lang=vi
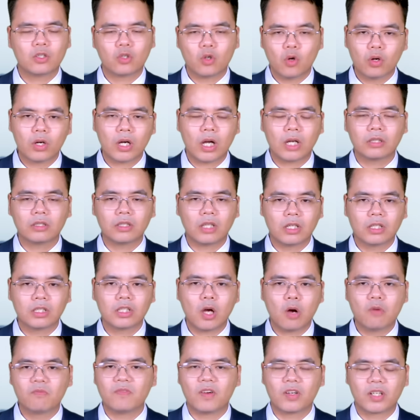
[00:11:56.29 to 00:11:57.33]
cố gắng tấn
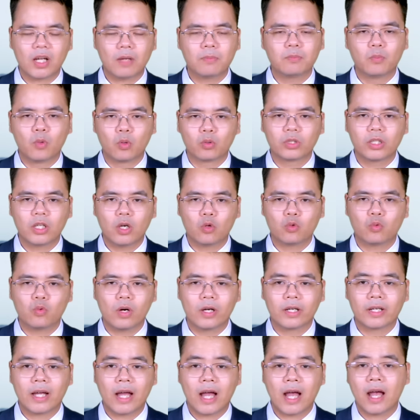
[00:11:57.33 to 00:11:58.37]
công vào các mục tiêu của
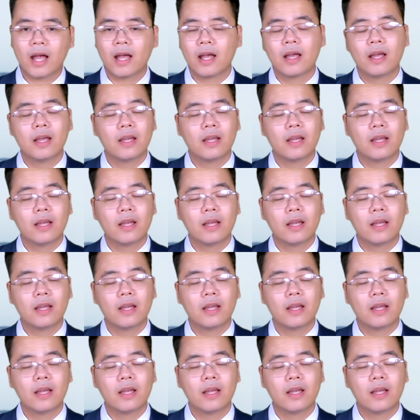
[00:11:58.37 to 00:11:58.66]
Nga